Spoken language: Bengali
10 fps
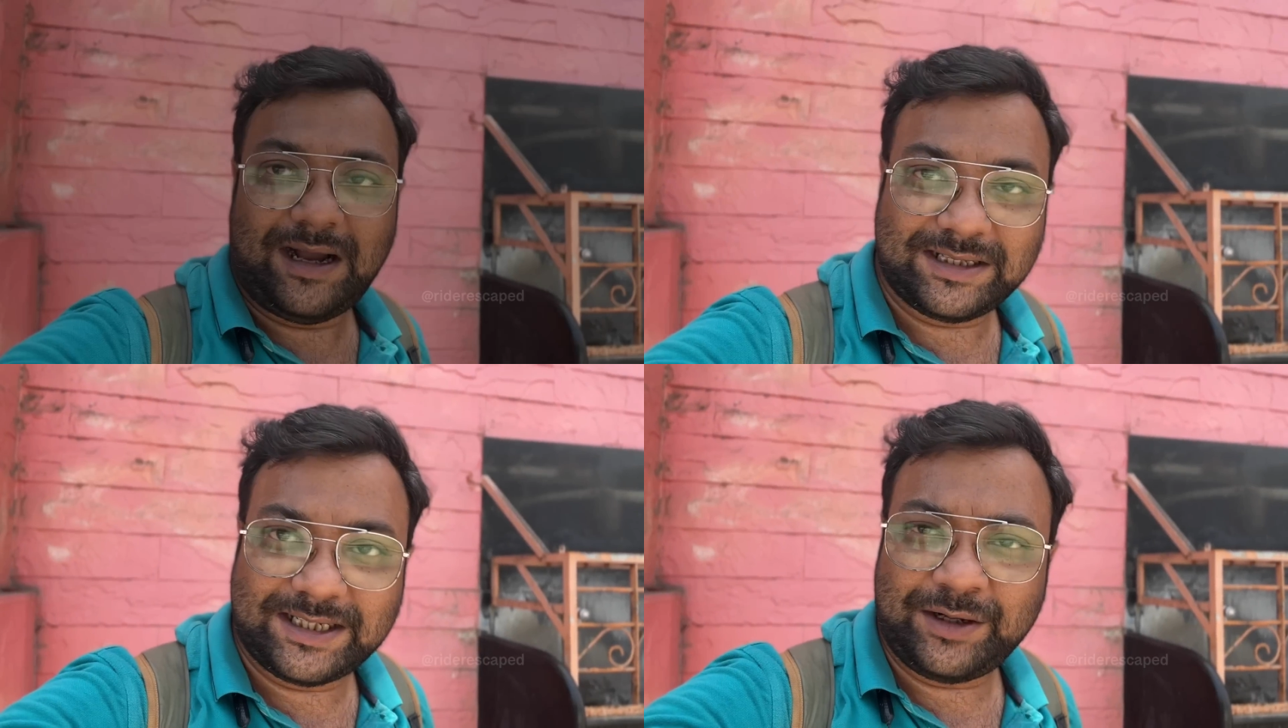
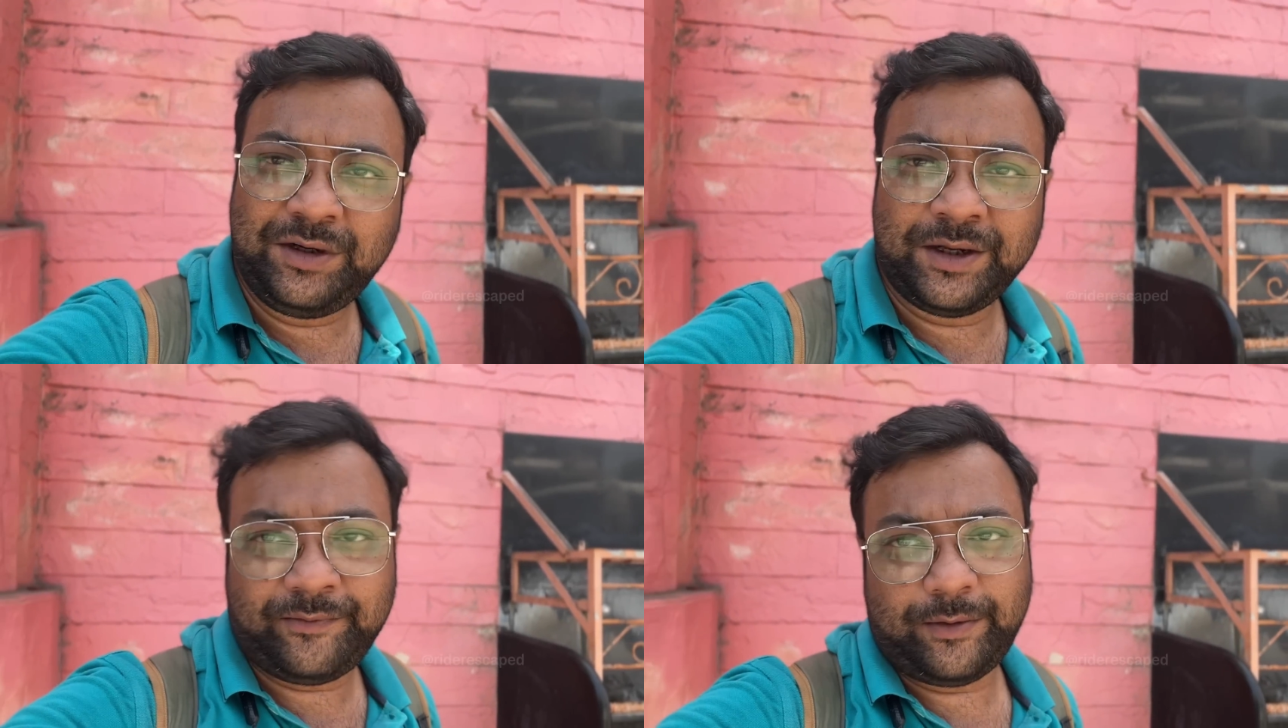আজকে তাও
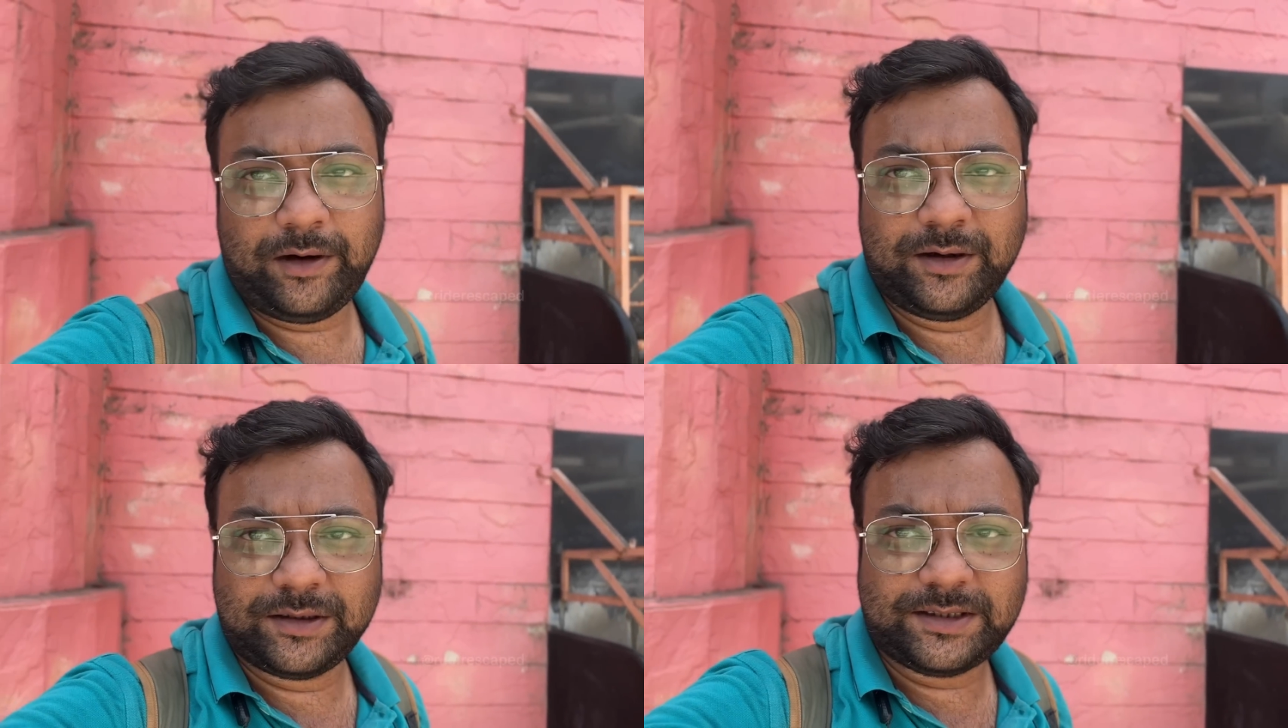নিয়ম
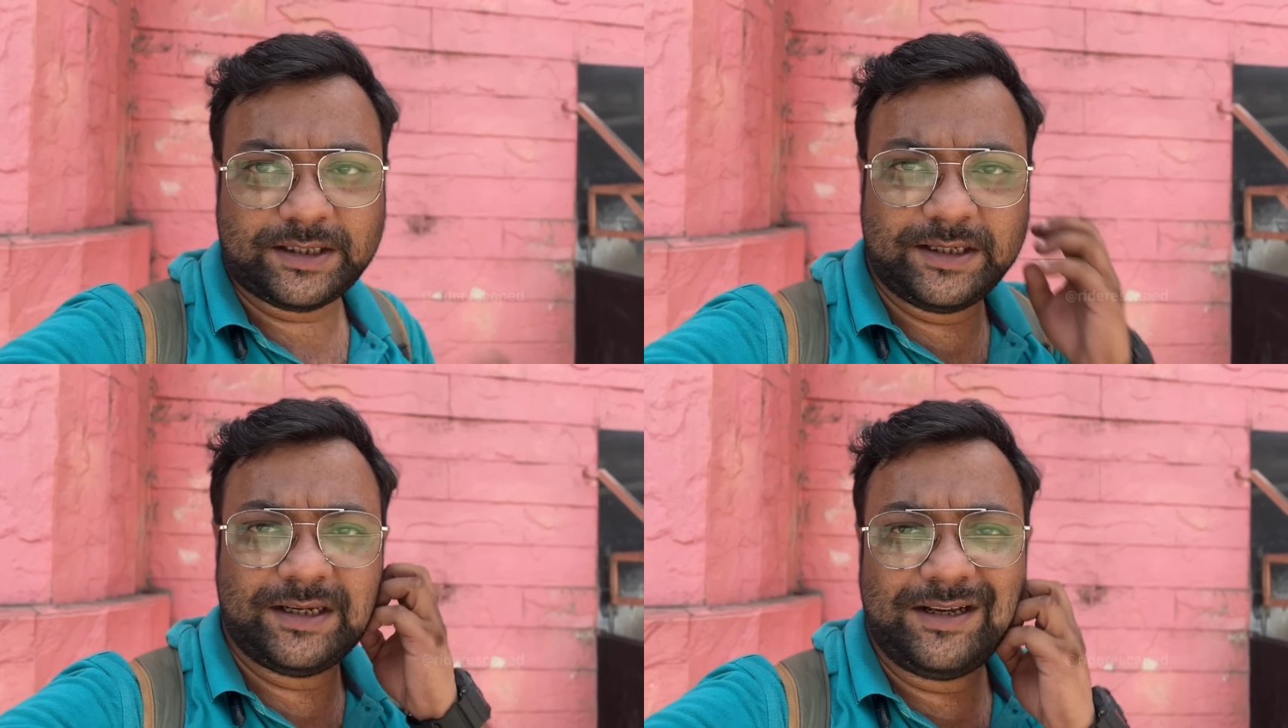ফলো হচ্ছে
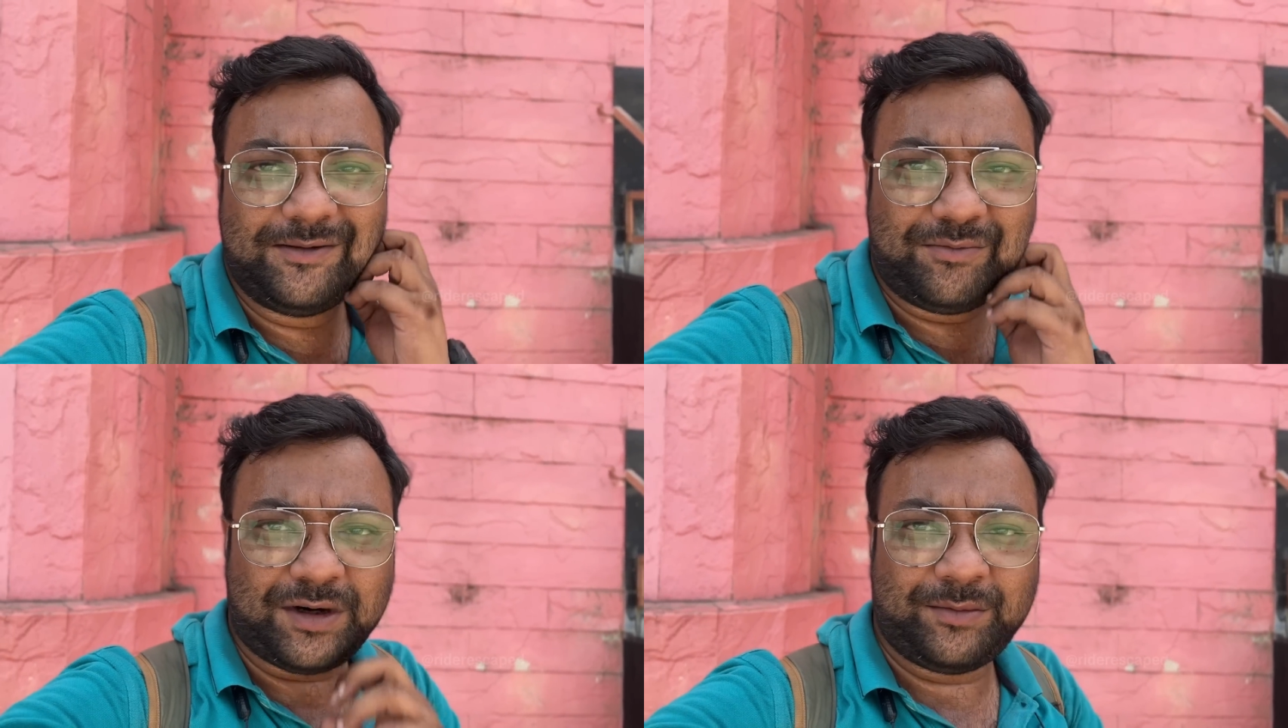
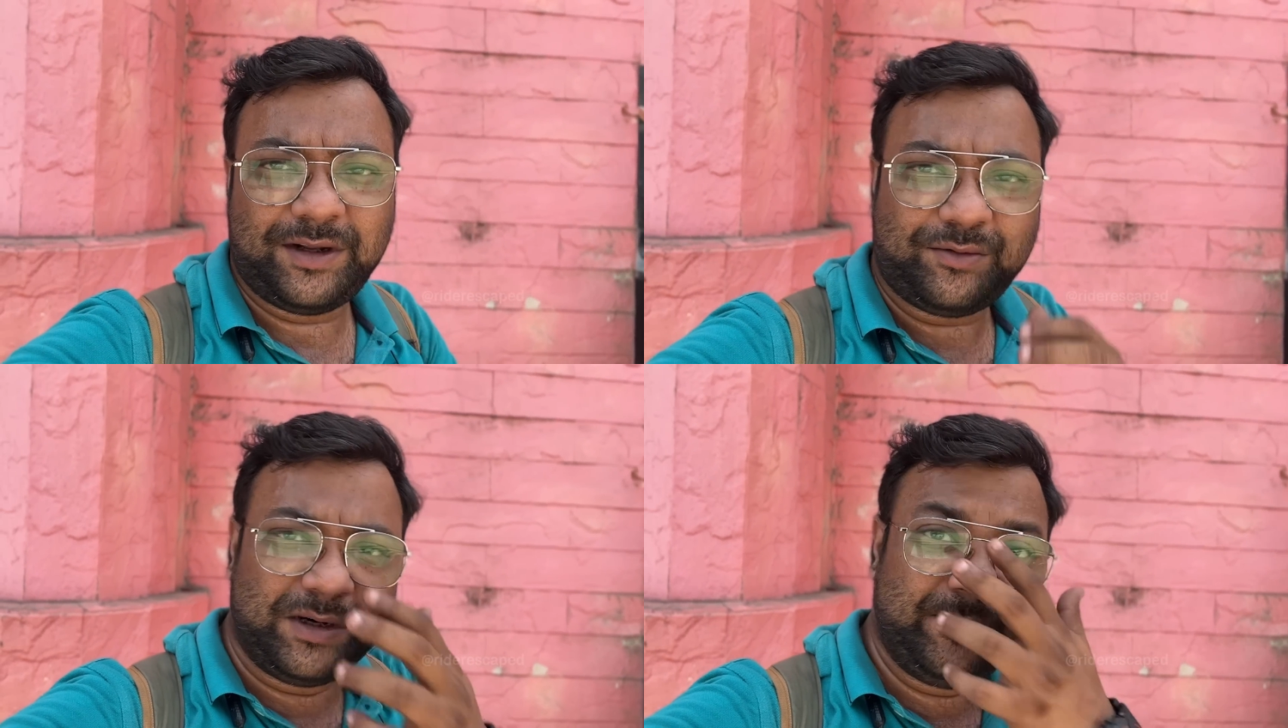মোটামুটি
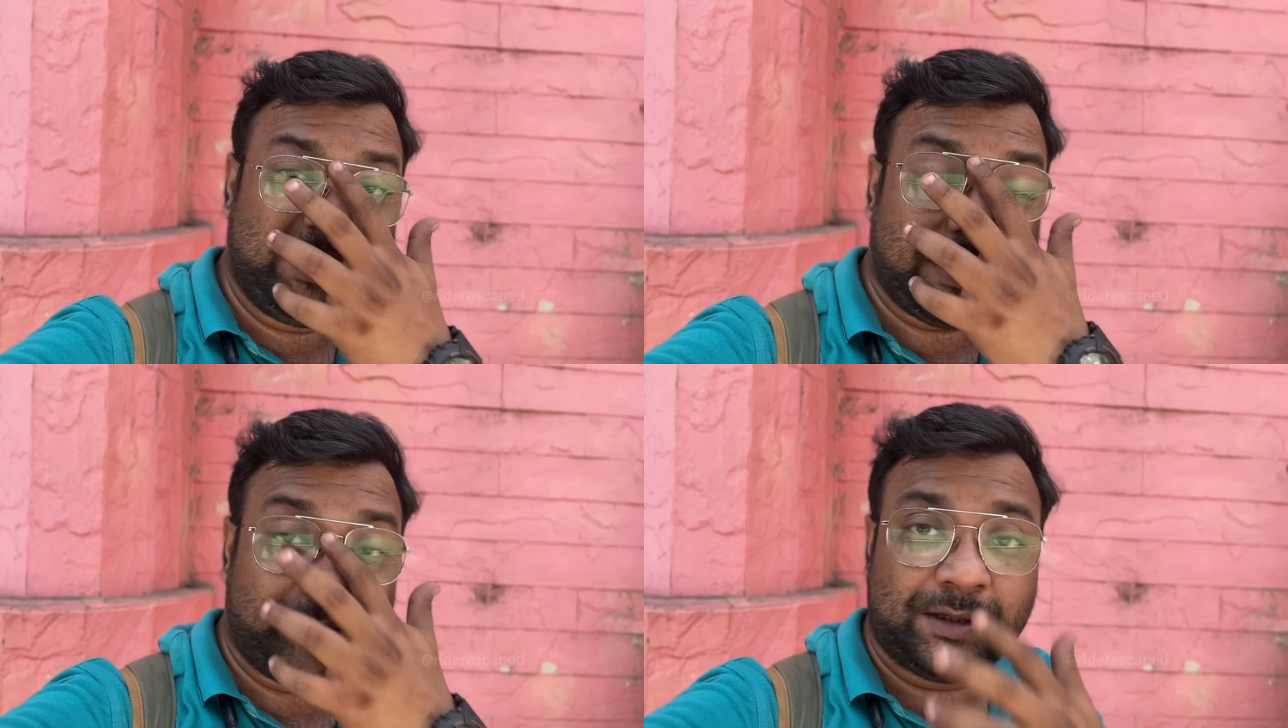কুড়ি
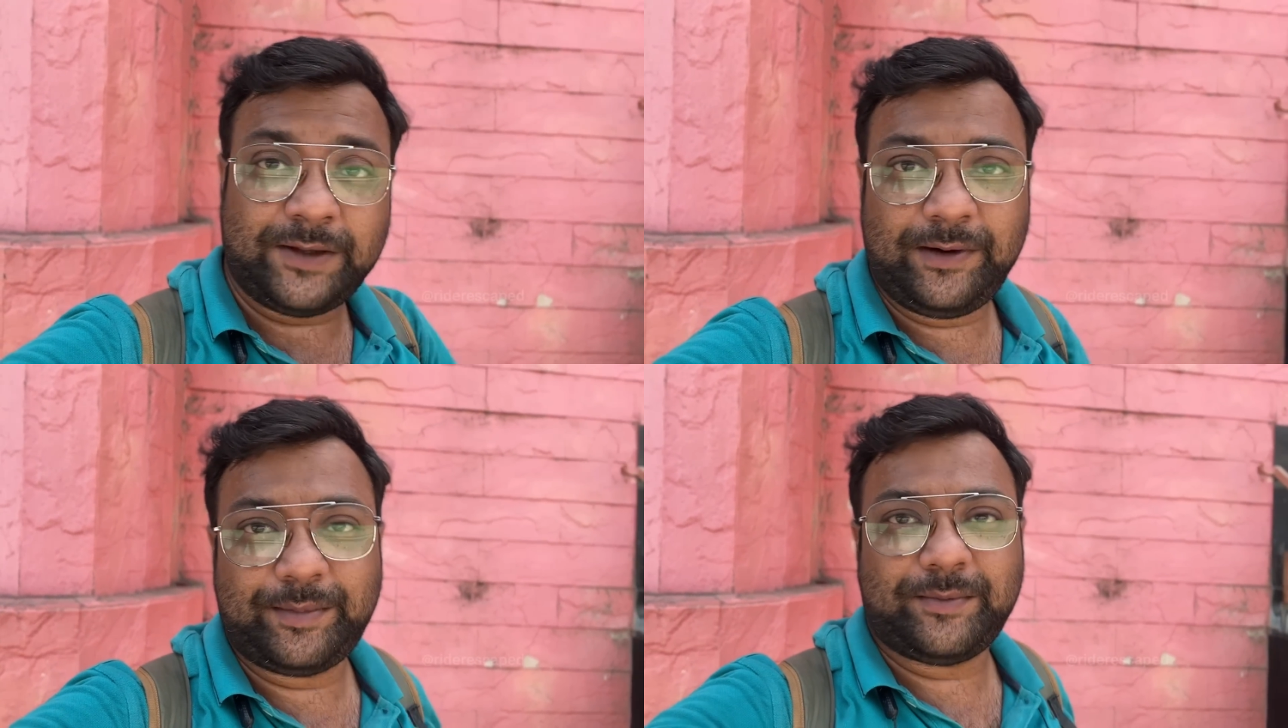মিনিটের মধ্যে
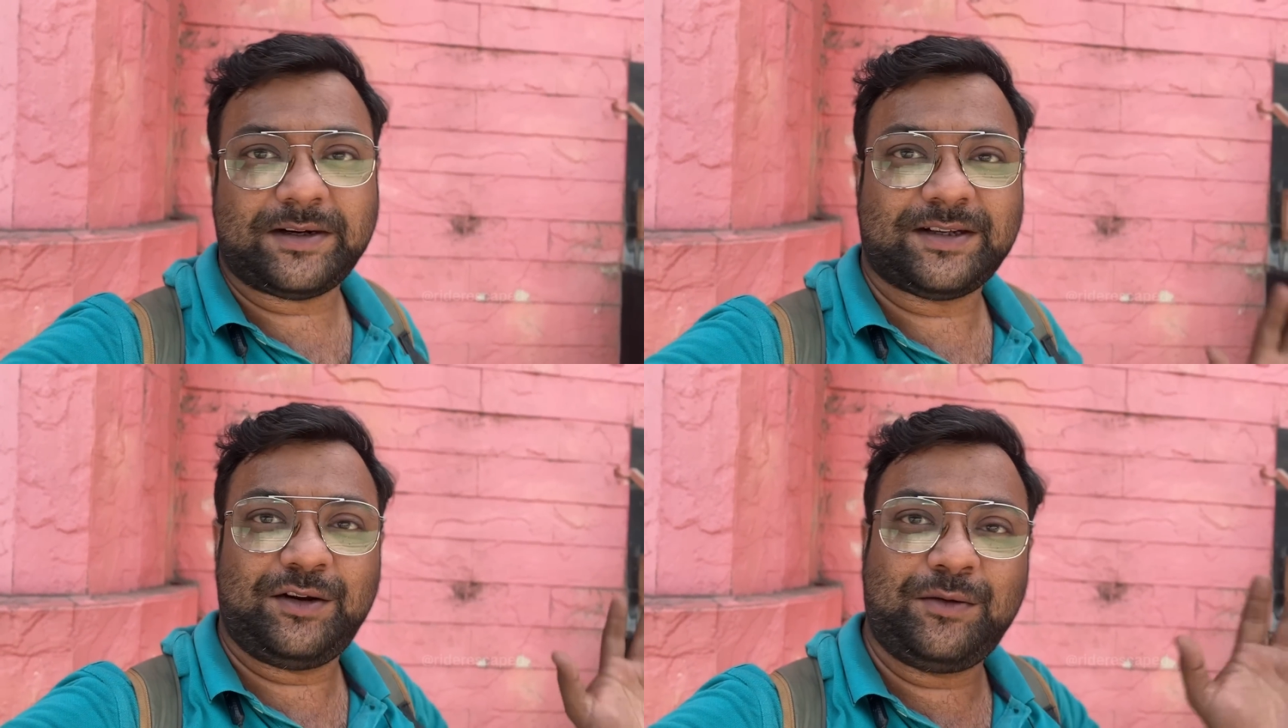ফিফটি
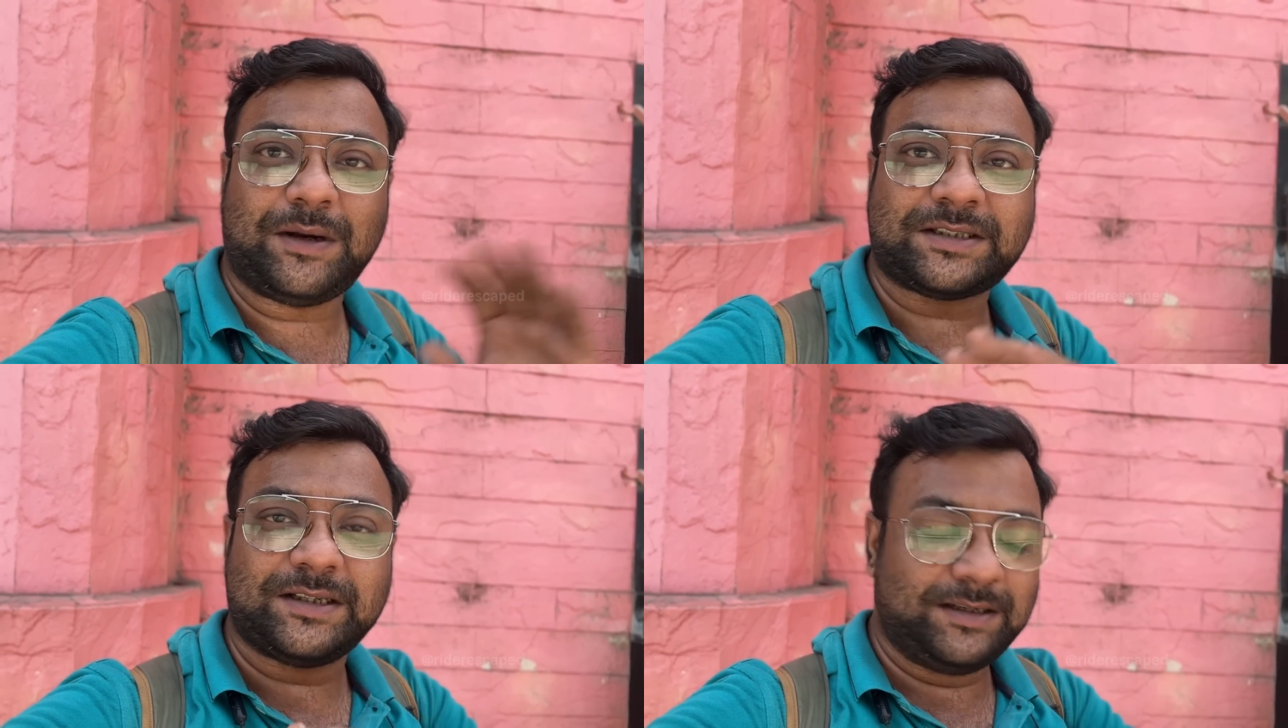পার্সেন্ট লোক
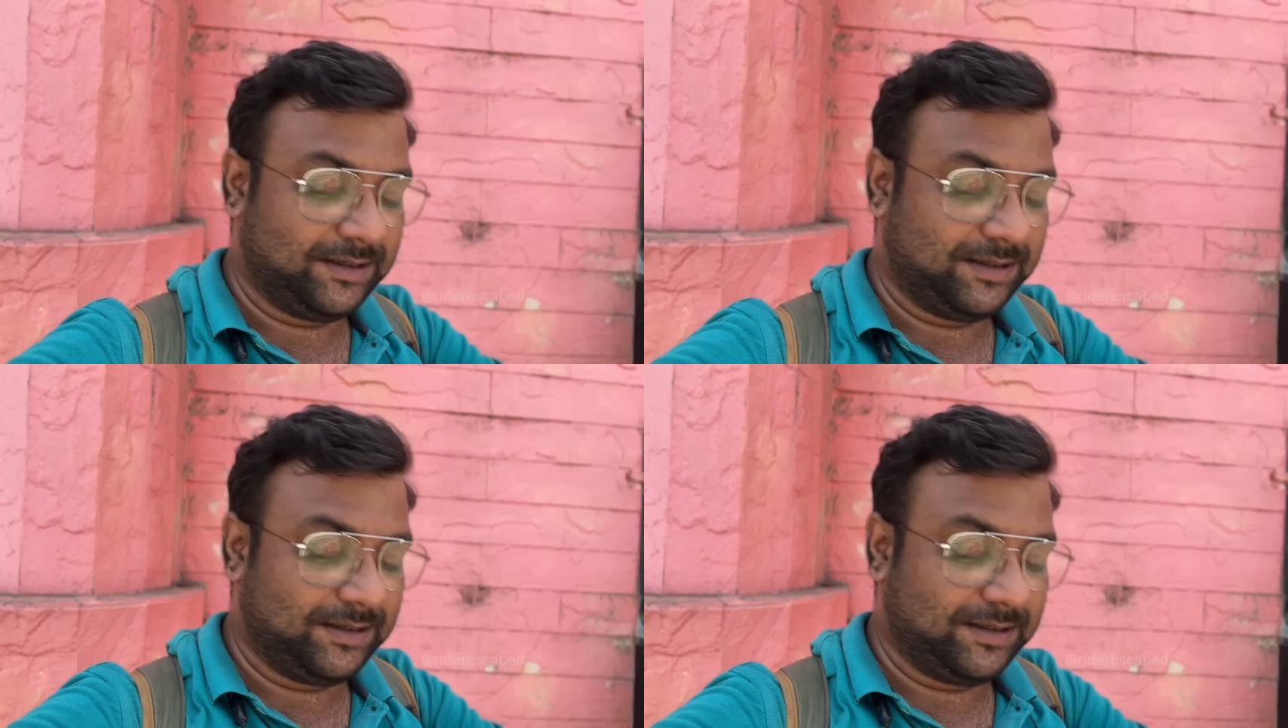বাসে